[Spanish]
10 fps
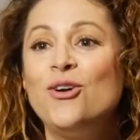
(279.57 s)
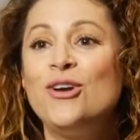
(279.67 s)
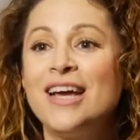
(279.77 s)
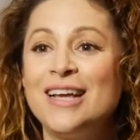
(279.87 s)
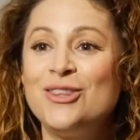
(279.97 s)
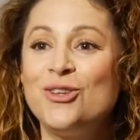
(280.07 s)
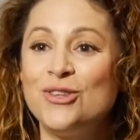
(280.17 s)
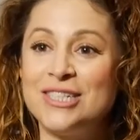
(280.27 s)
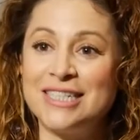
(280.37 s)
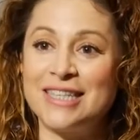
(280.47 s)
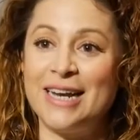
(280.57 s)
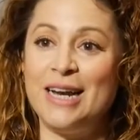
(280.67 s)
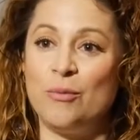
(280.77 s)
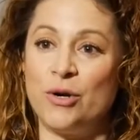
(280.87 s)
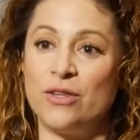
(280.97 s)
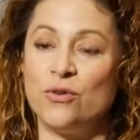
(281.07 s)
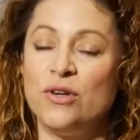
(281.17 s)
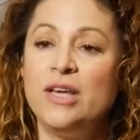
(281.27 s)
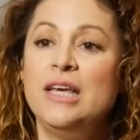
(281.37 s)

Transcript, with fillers: de origen donde se están elaborando.